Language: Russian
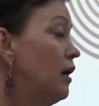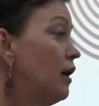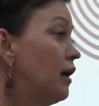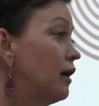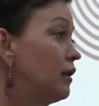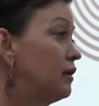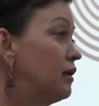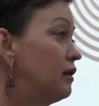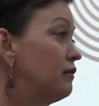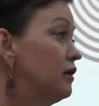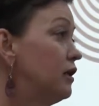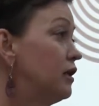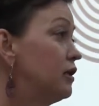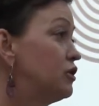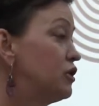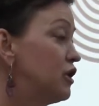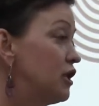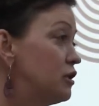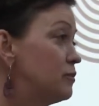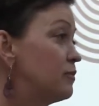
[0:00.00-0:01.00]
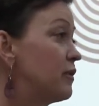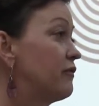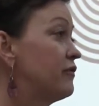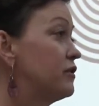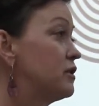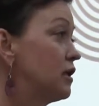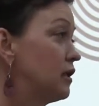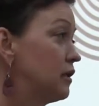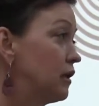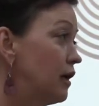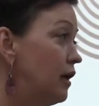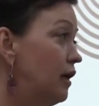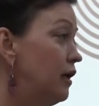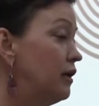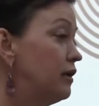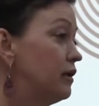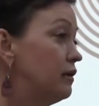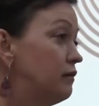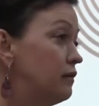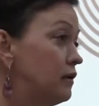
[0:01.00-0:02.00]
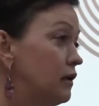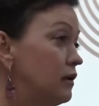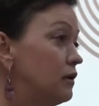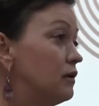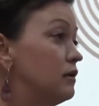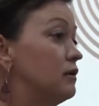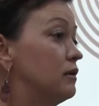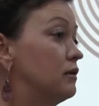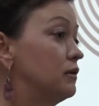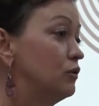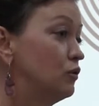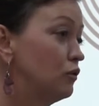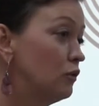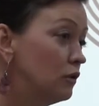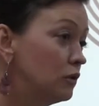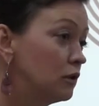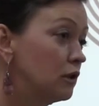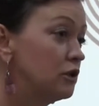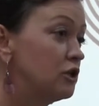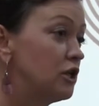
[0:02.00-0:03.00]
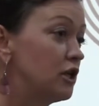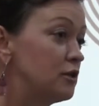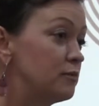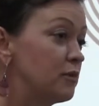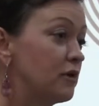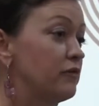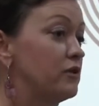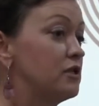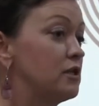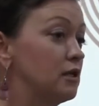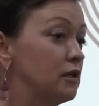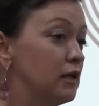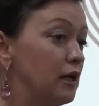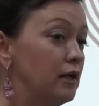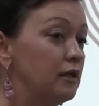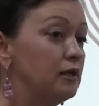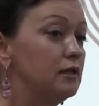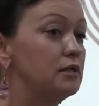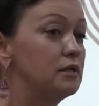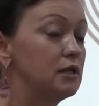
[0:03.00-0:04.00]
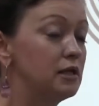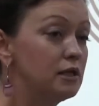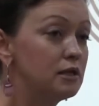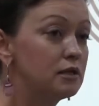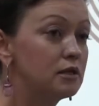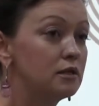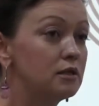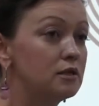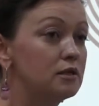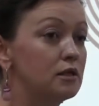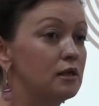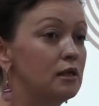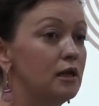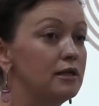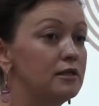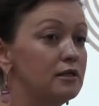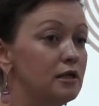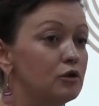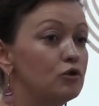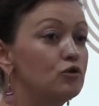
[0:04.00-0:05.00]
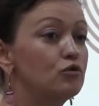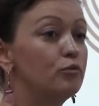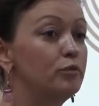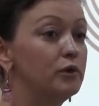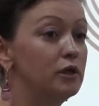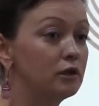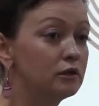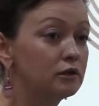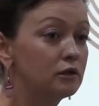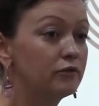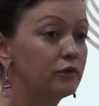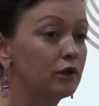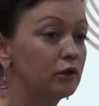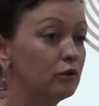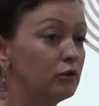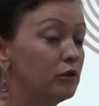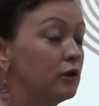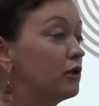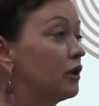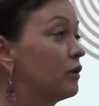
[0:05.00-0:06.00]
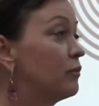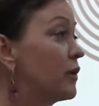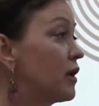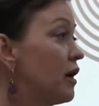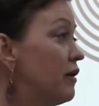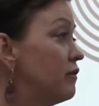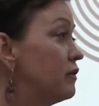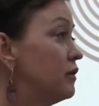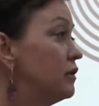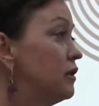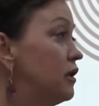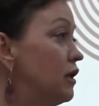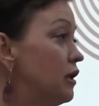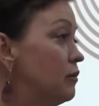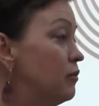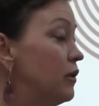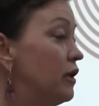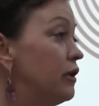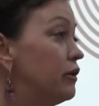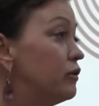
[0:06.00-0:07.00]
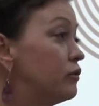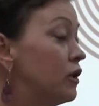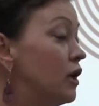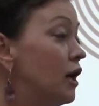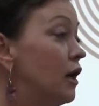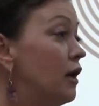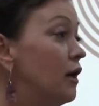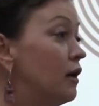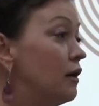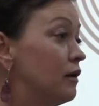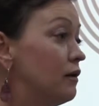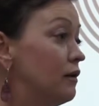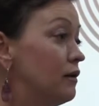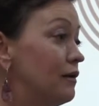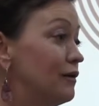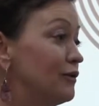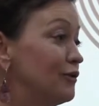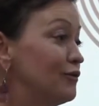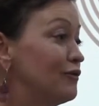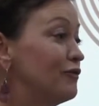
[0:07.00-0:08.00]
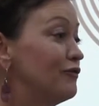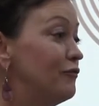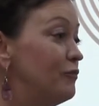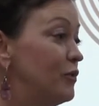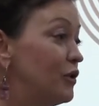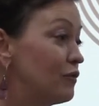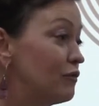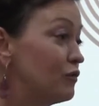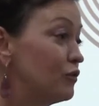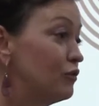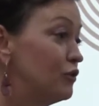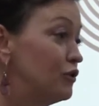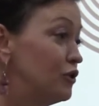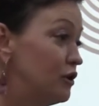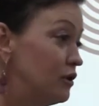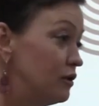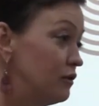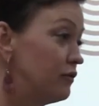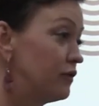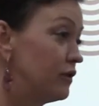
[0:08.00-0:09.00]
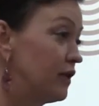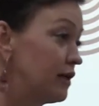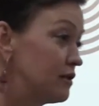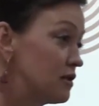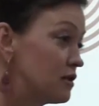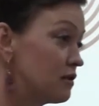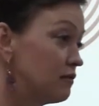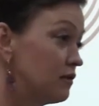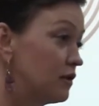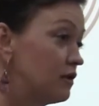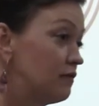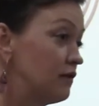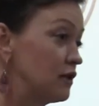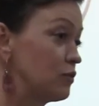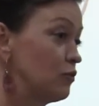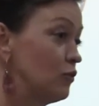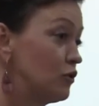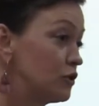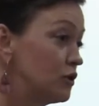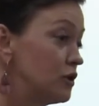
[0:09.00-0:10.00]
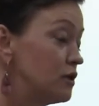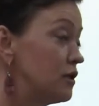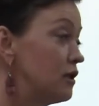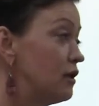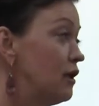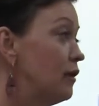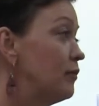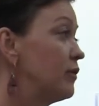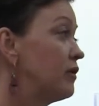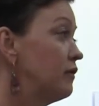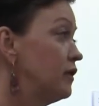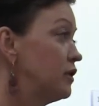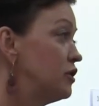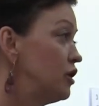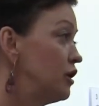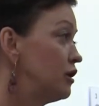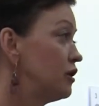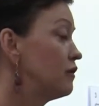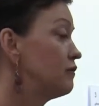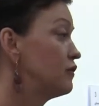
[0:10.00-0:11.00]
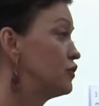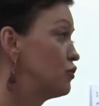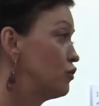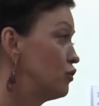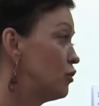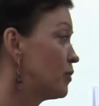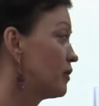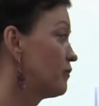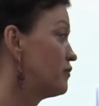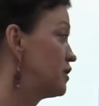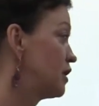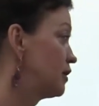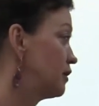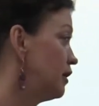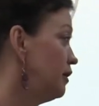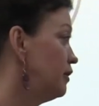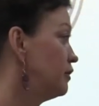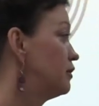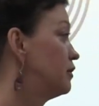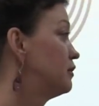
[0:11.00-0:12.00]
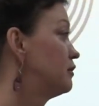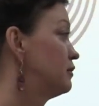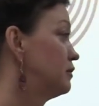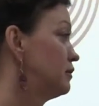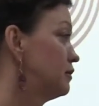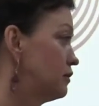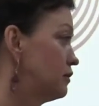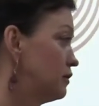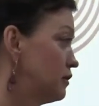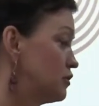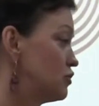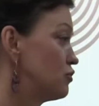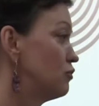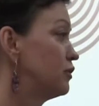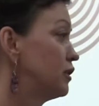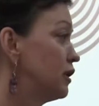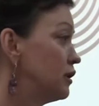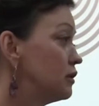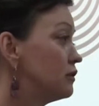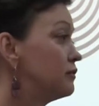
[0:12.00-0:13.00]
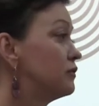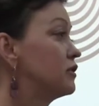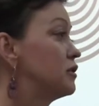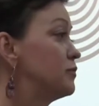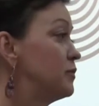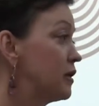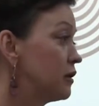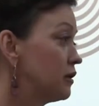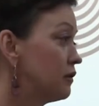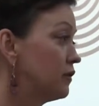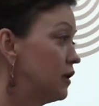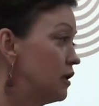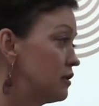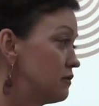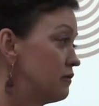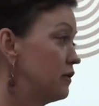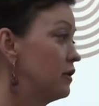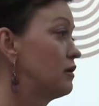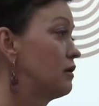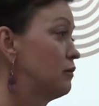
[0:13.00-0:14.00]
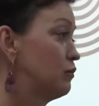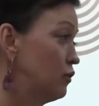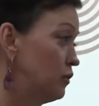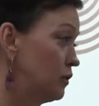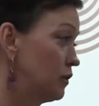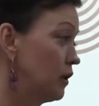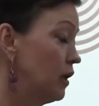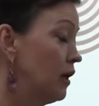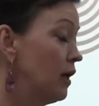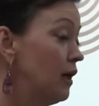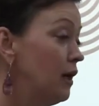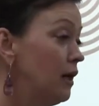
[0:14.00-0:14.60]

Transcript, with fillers: отдавая часть профессионального э, долга, часть профессиональной деятельности для тех субъектов, которые, как правило, не имеют, э, ну, в первую очередь, финансовых возможностей для привлечения высокопрофессиональных консультантов, экспертов для своей работы.